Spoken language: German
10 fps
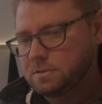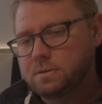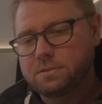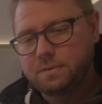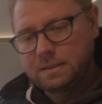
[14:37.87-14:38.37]

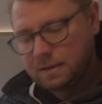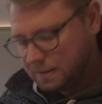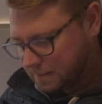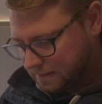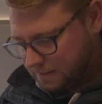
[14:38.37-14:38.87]
sodass wir hier
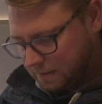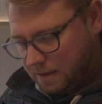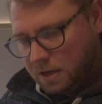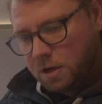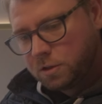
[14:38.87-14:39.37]
das Ganze
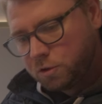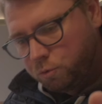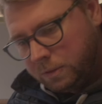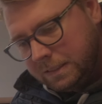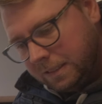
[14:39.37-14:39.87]

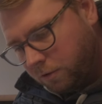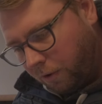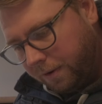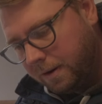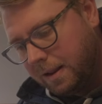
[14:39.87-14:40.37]
zuziehen
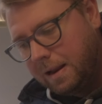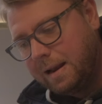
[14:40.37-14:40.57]
können,